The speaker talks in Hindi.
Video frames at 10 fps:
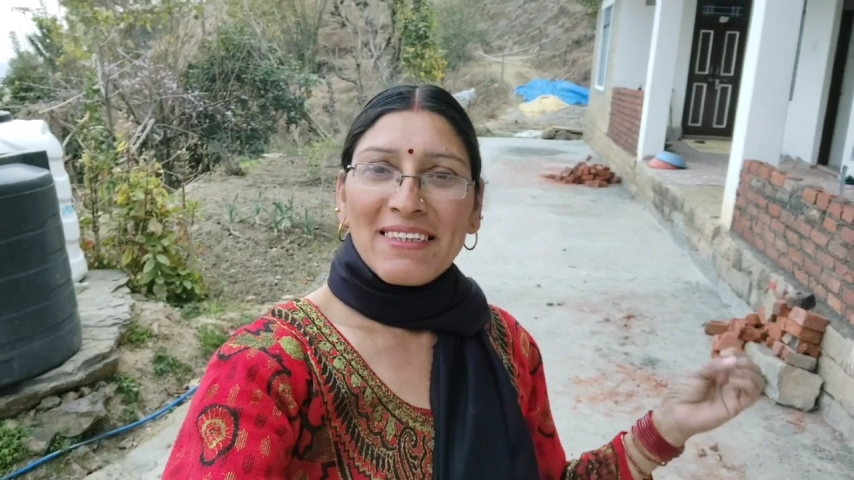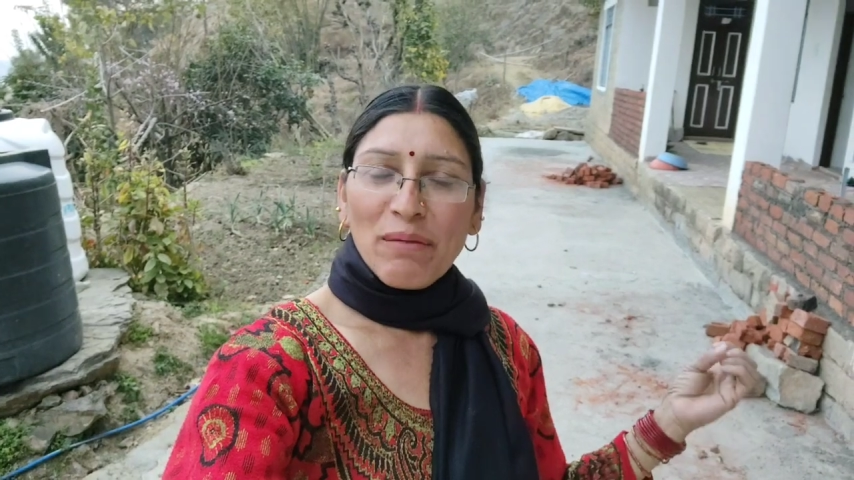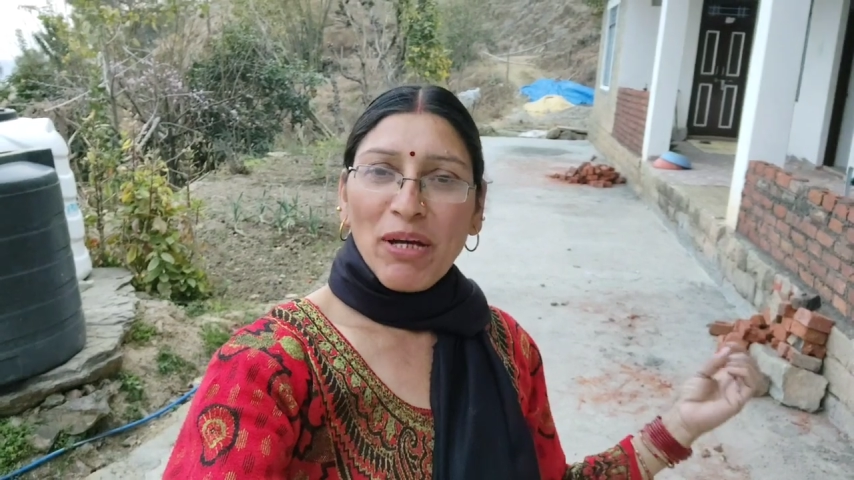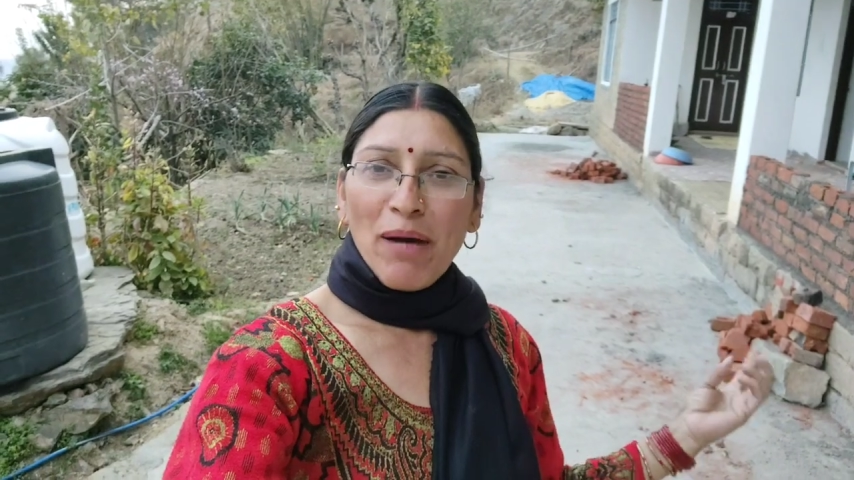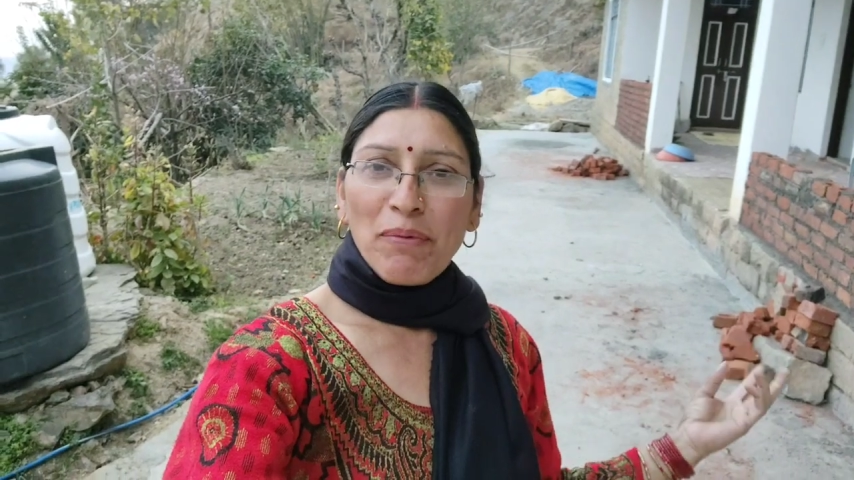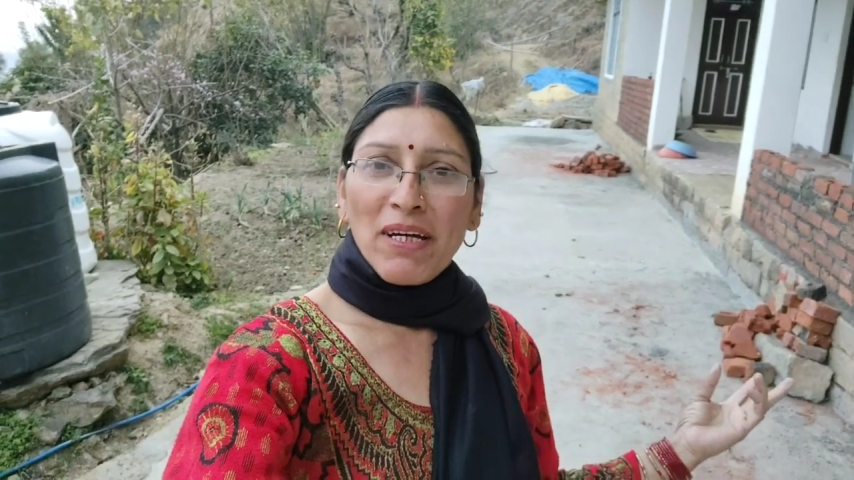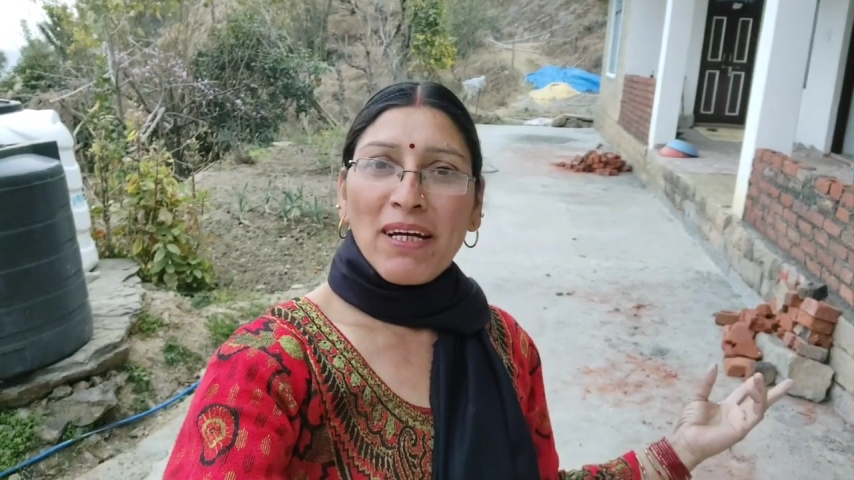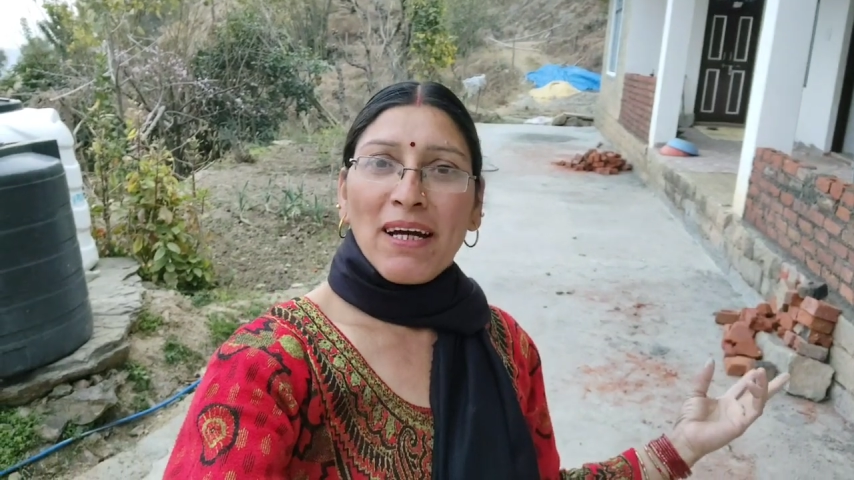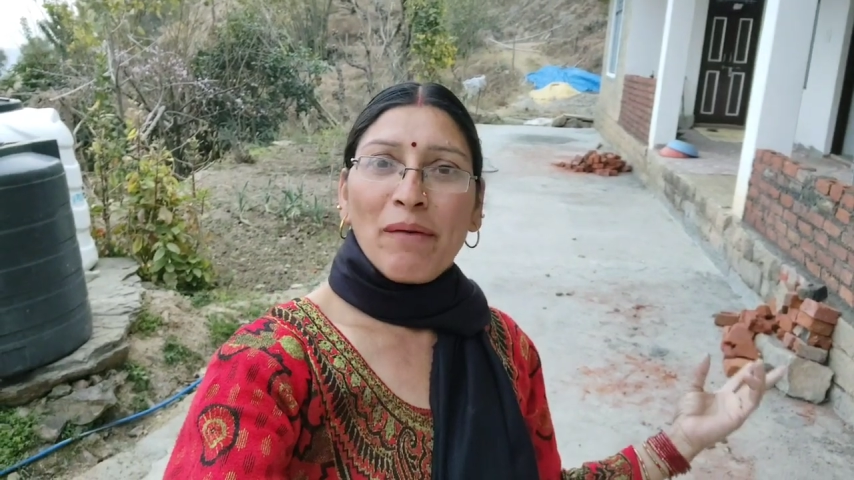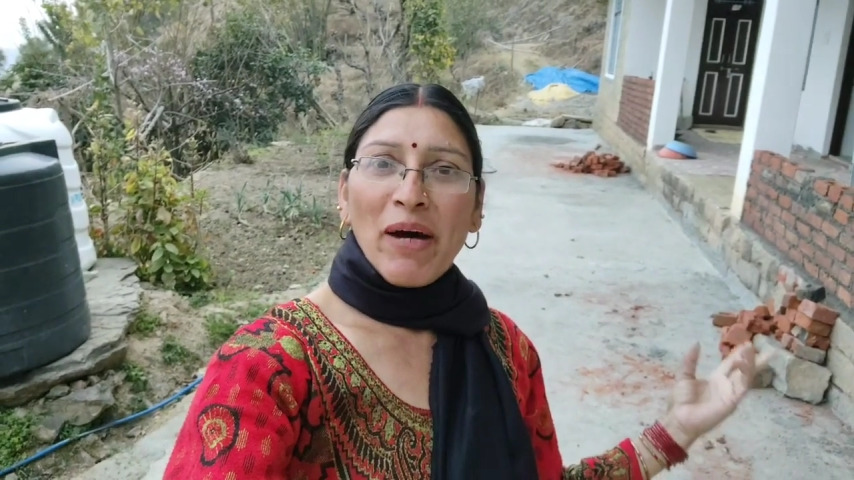जब यहाँ पे
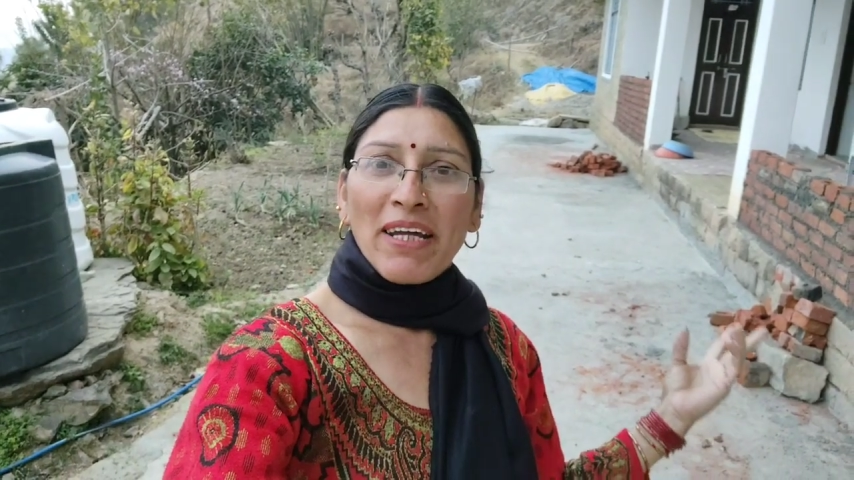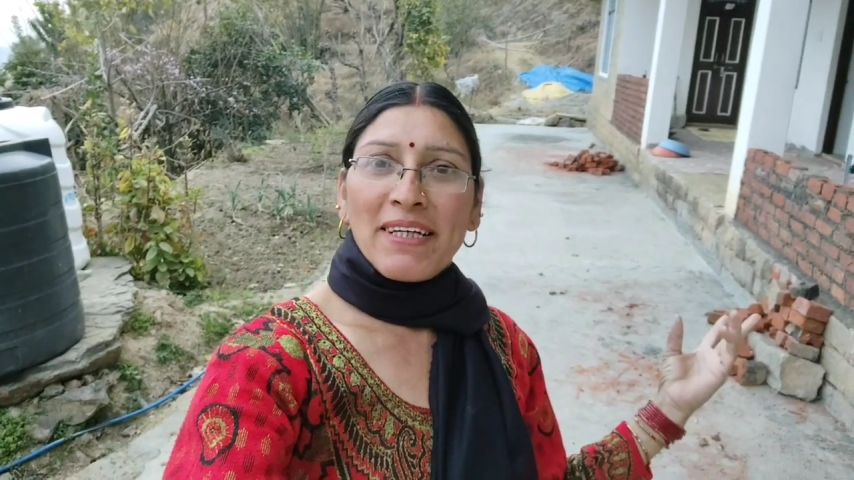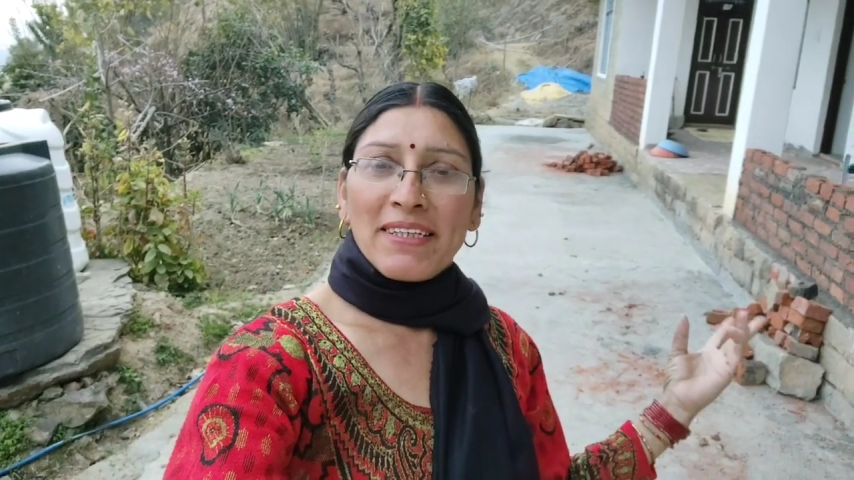हमारी